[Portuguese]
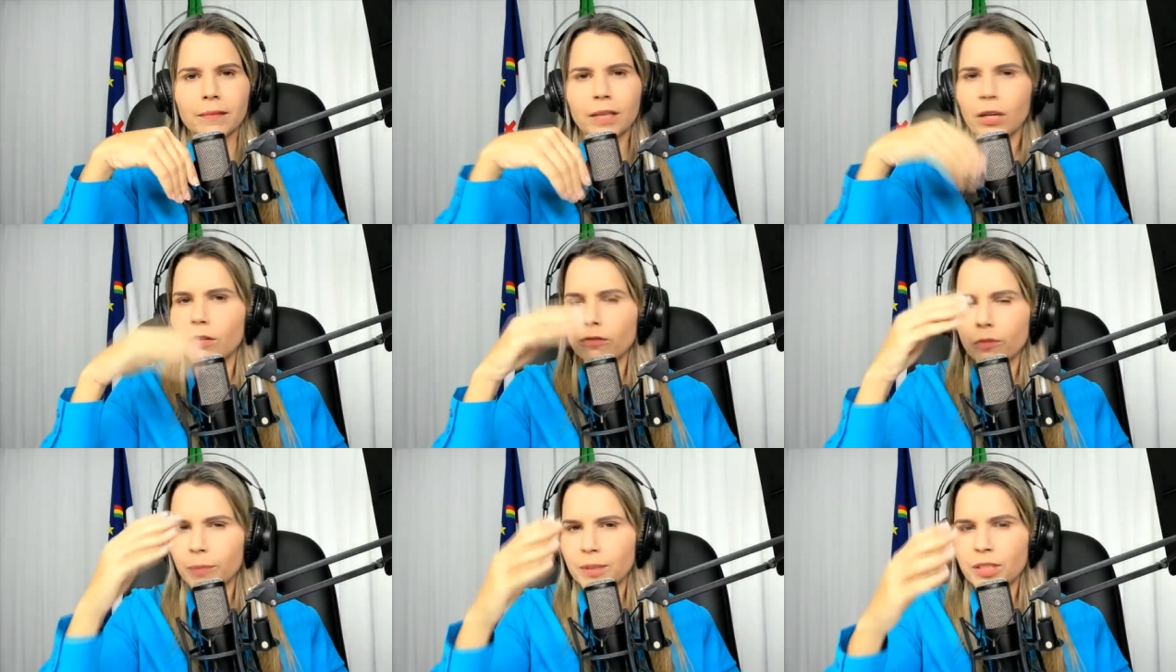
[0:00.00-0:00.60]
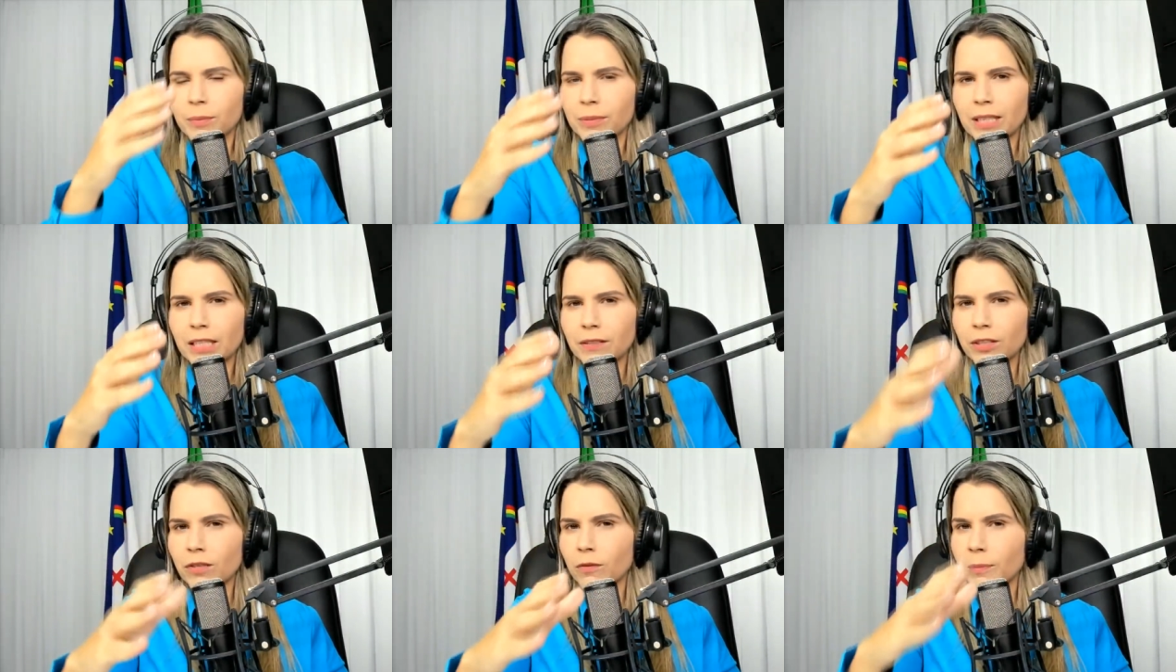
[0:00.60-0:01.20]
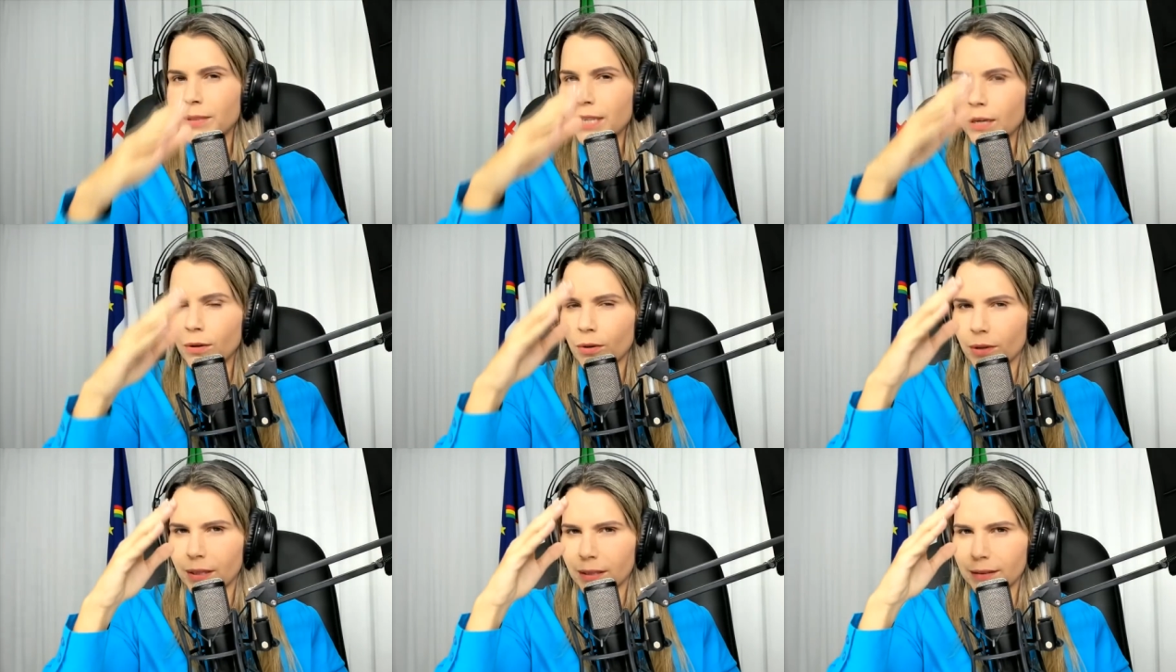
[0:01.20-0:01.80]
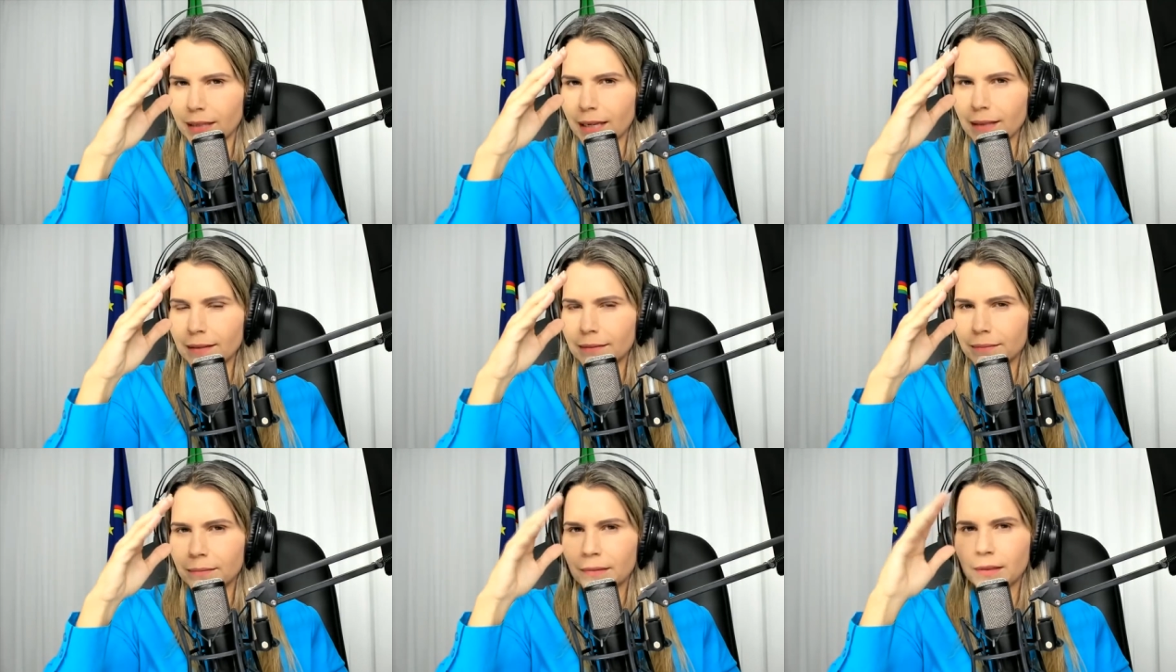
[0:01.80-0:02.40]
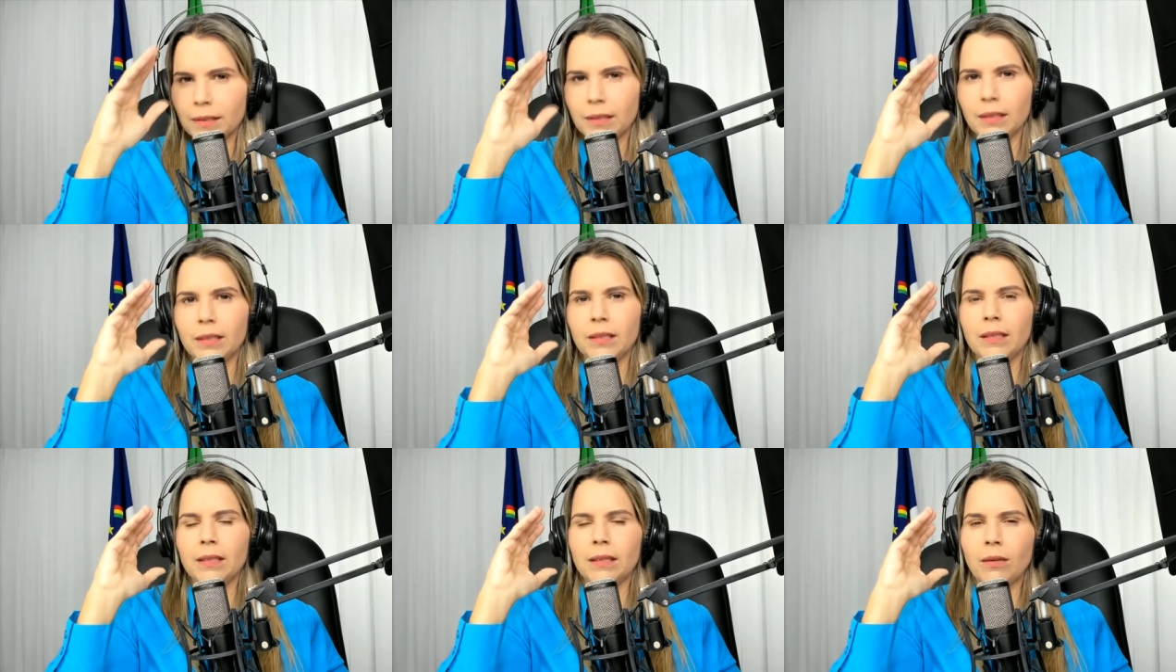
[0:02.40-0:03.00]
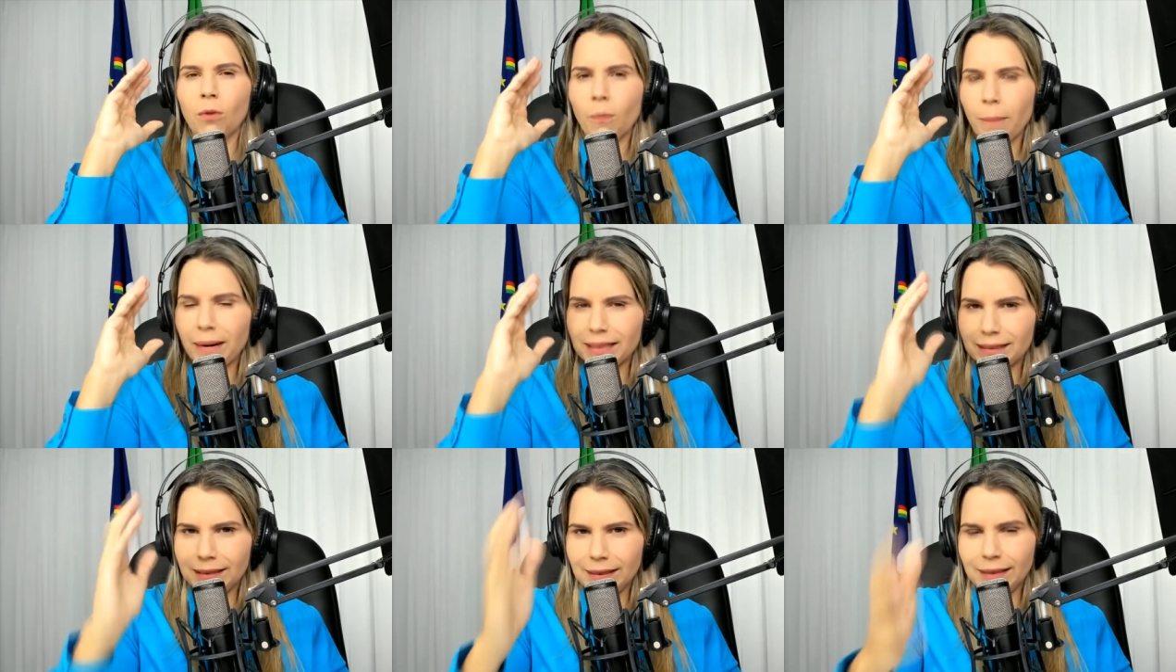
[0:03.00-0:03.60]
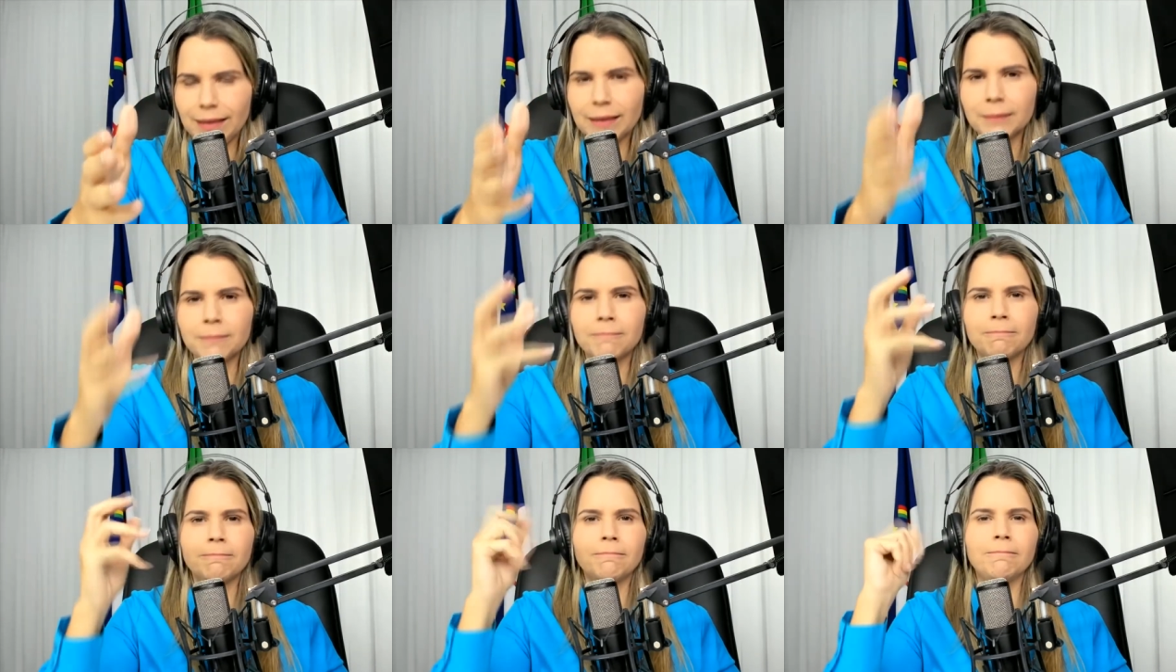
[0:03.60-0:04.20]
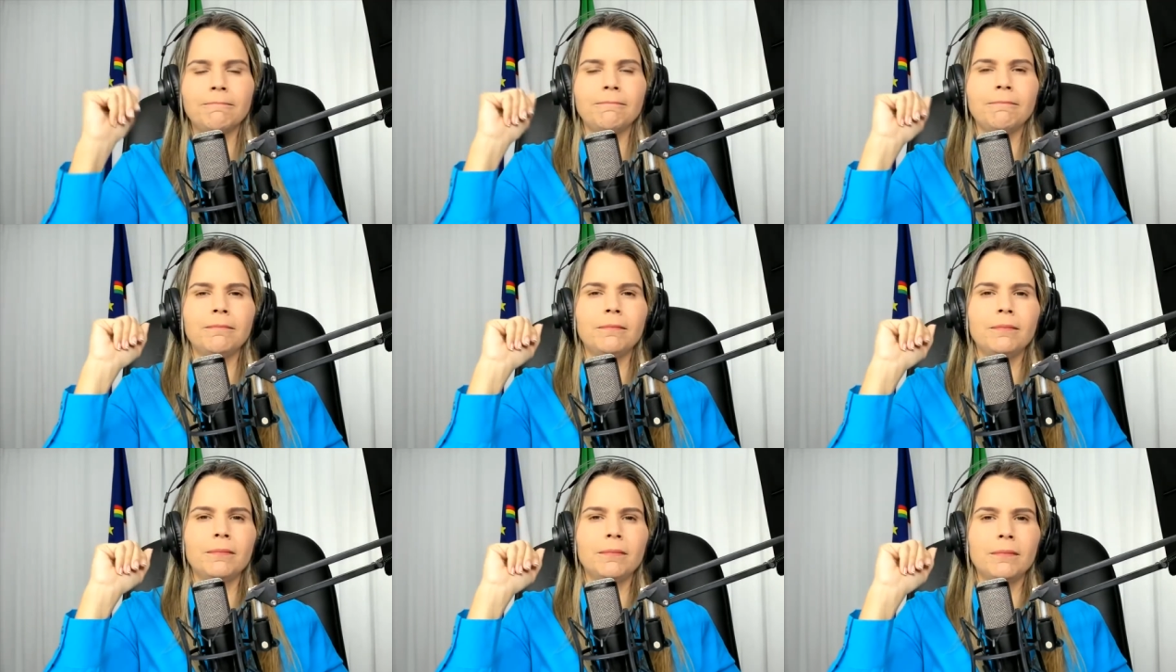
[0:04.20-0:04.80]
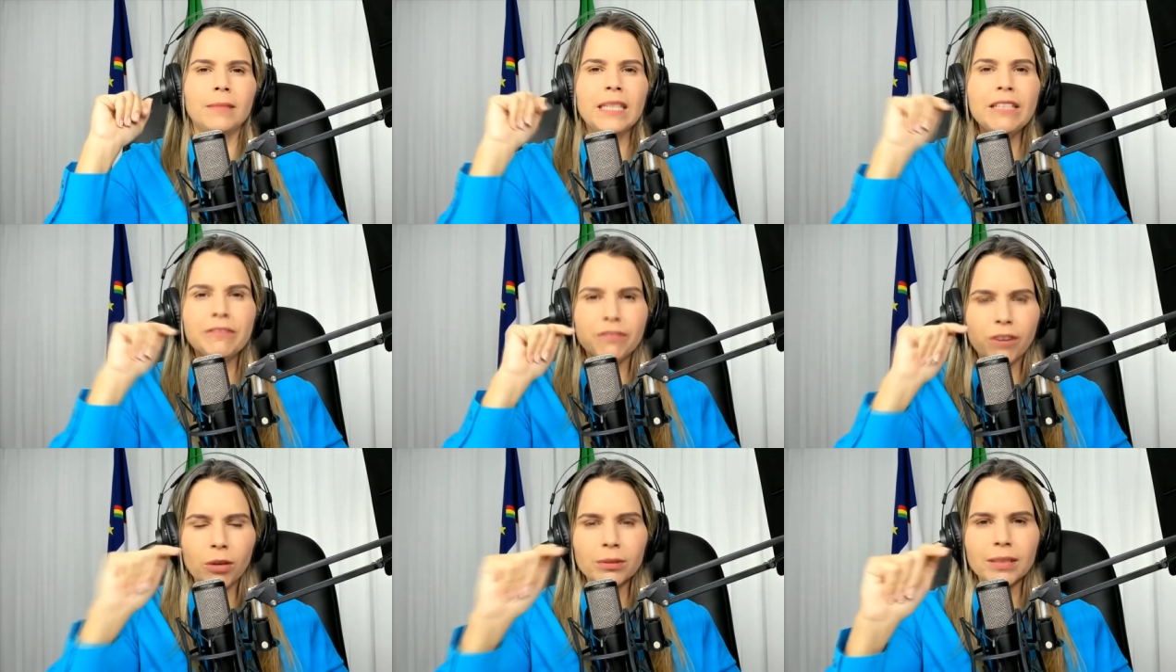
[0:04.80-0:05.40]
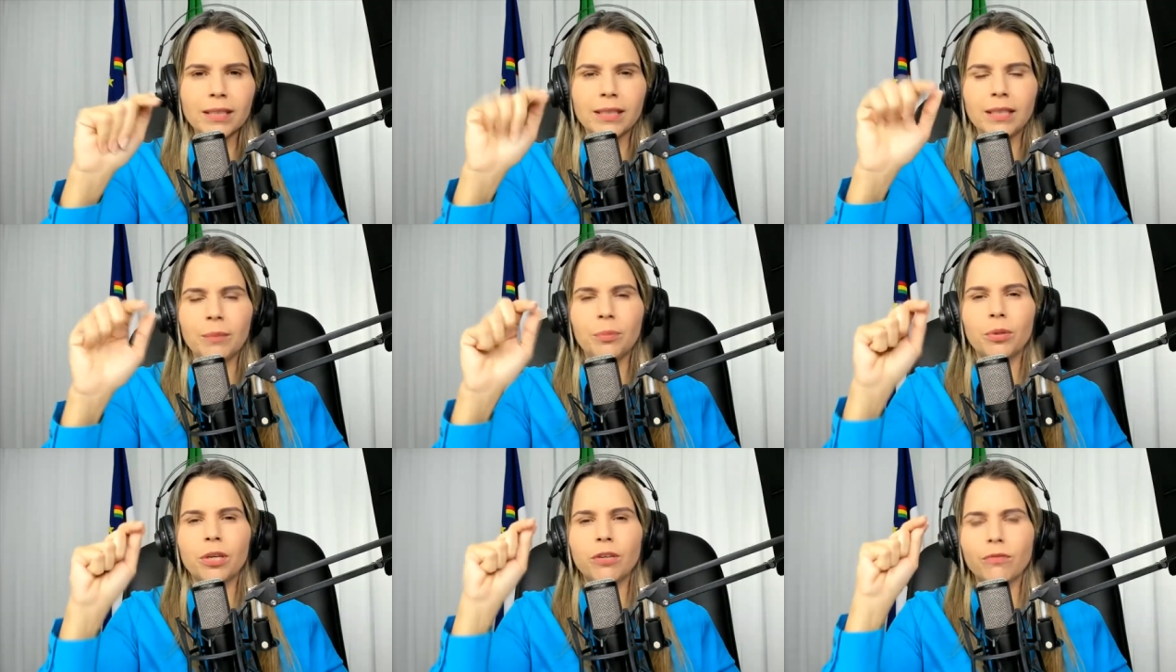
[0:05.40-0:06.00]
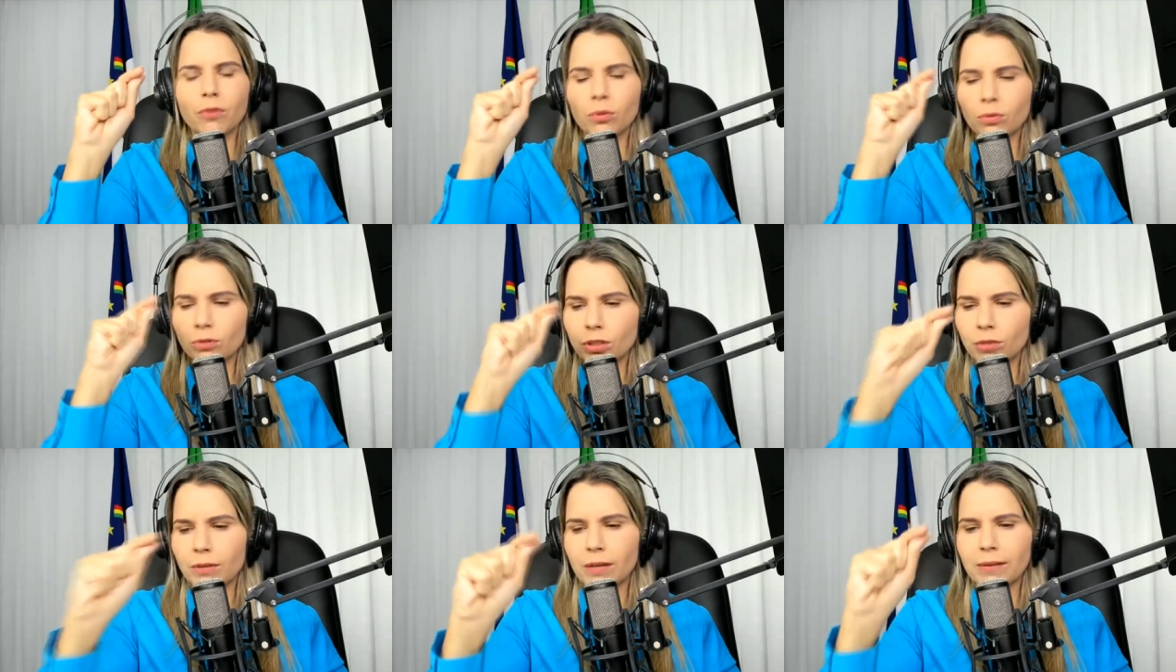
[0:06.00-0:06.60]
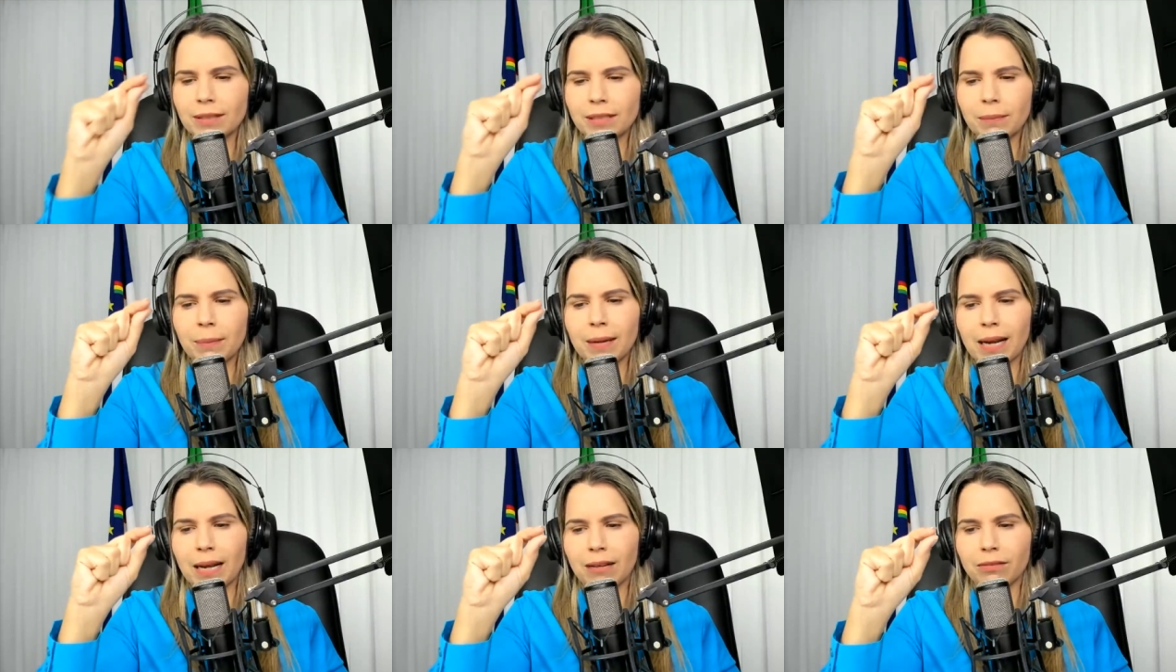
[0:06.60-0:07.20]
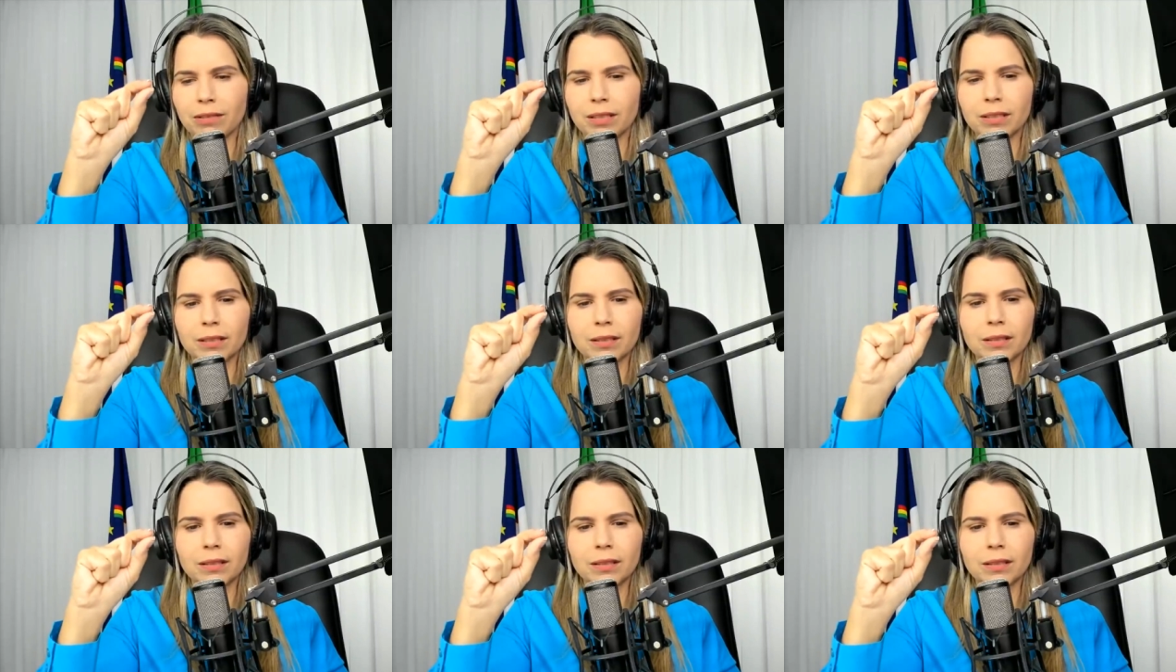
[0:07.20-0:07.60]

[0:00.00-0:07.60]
Eu não vou pedir muitas vezes, eu vou pedir agora, tá? Compartilha e volta aqui porque eu vou continuar com essa palavra.